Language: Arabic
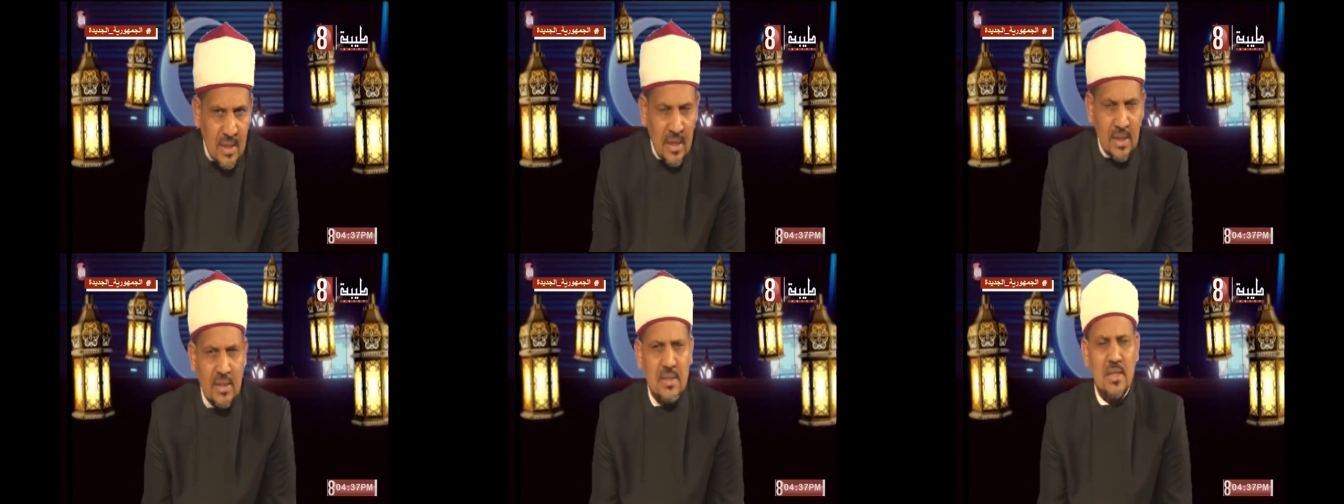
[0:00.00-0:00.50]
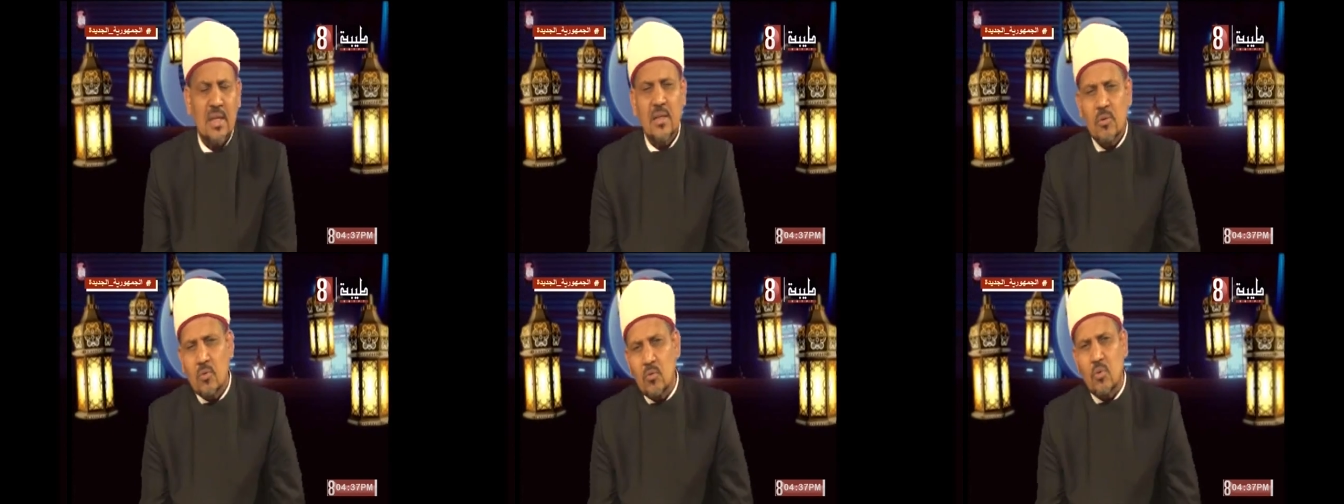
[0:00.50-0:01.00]
الإنسان
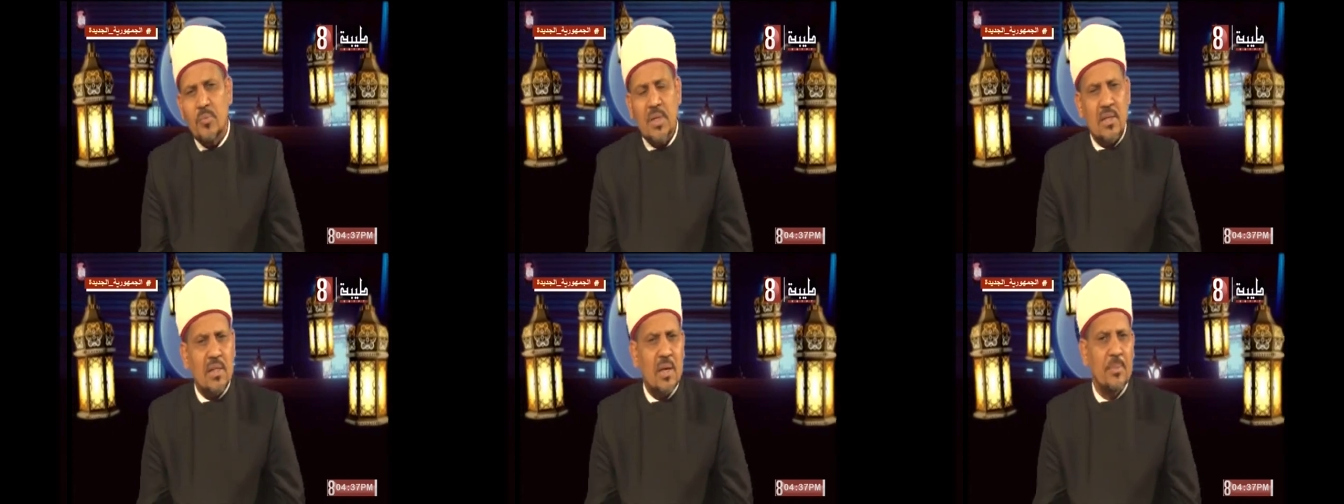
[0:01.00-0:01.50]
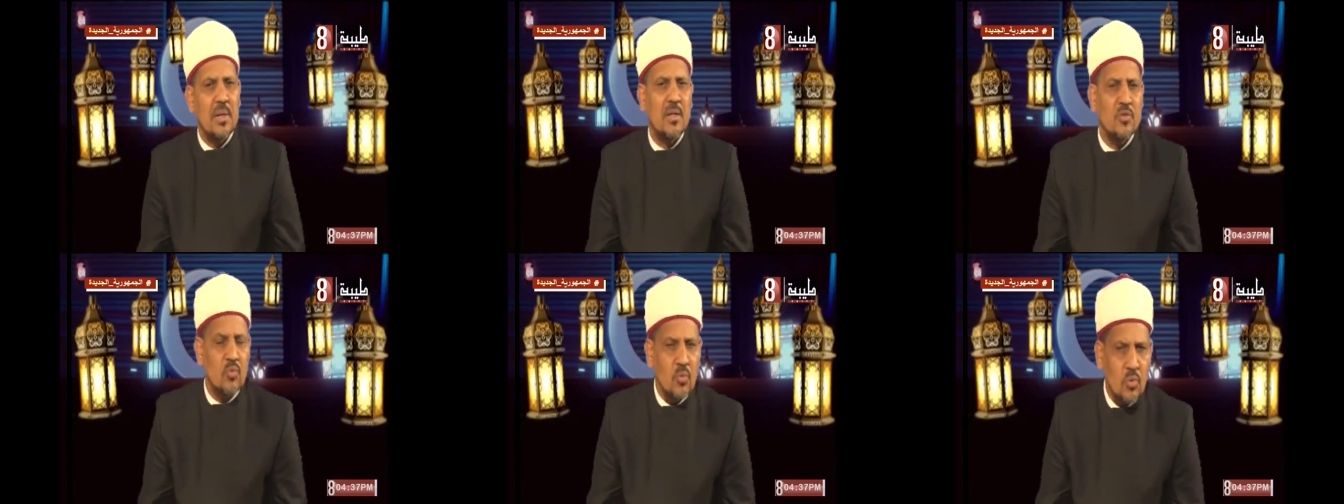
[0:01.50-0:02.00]
يقوم يذهب إلى
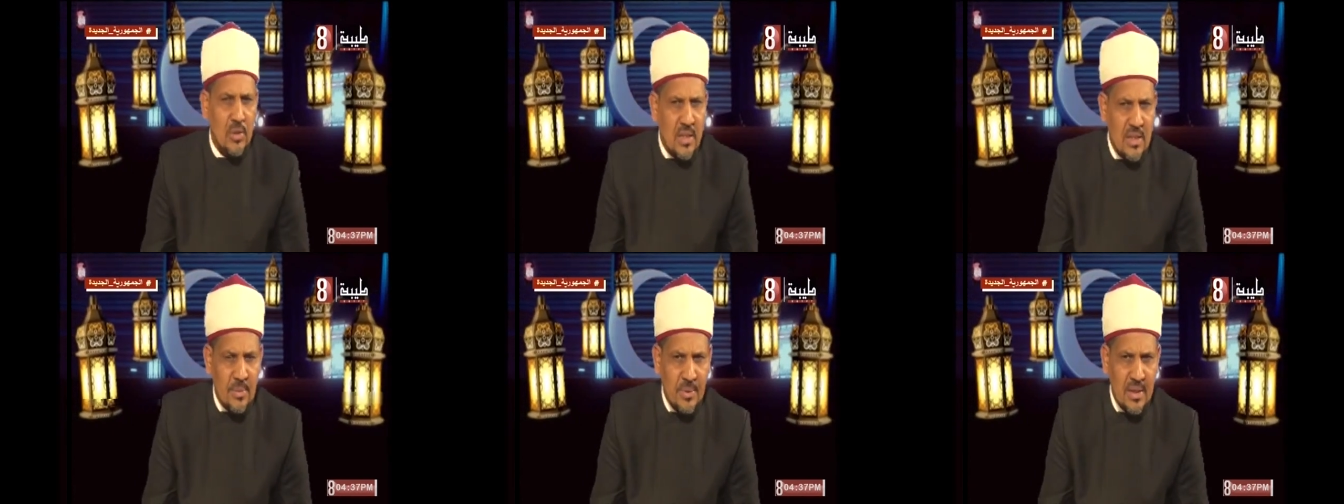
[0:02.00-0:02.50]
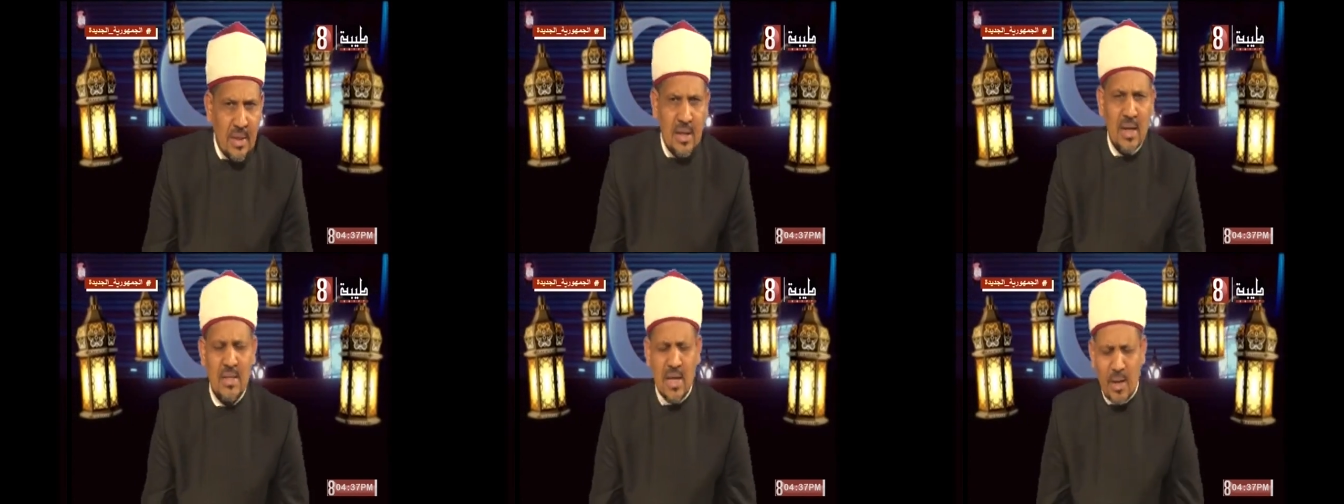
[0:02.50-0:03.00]
السوق يذهب إلى
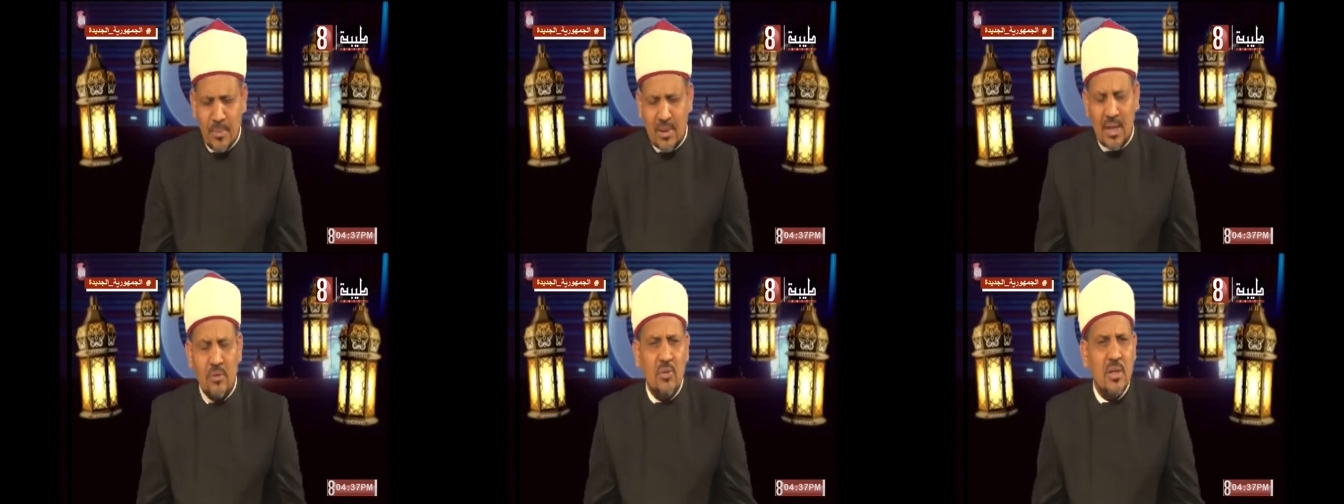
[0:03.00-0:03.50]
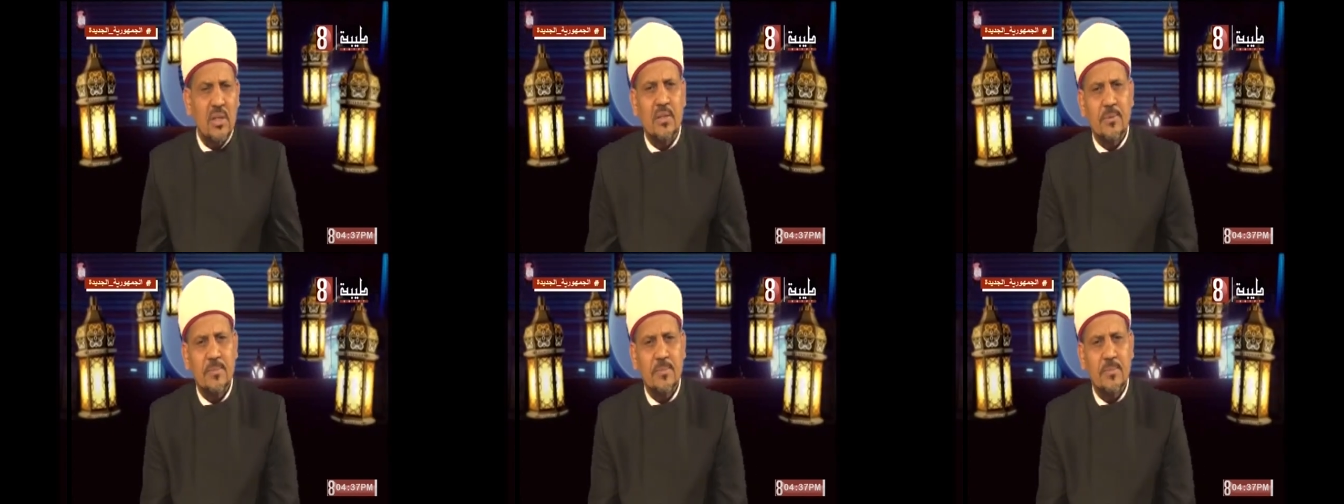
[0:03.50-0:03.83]
هذا أمر عضلي